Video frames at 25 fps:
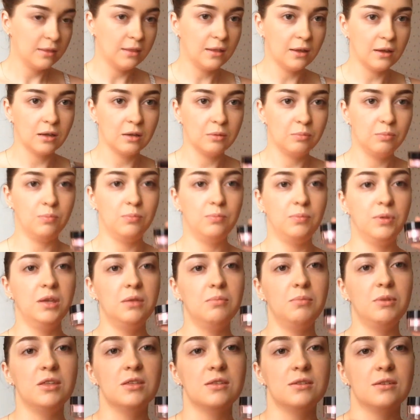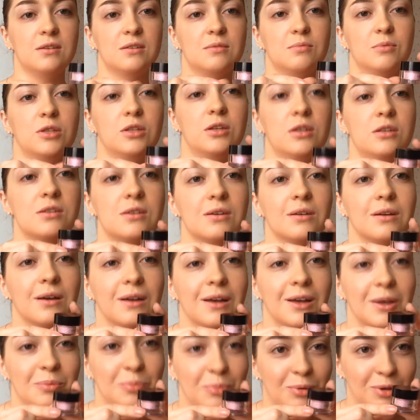Так, пигментик. Смотрите,
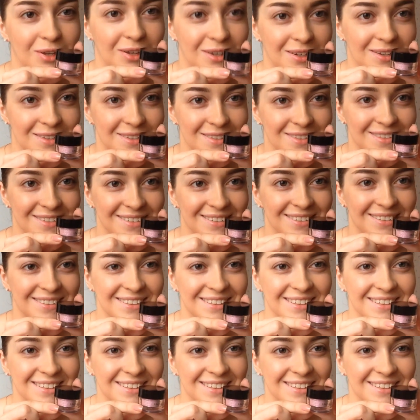какая прелесть.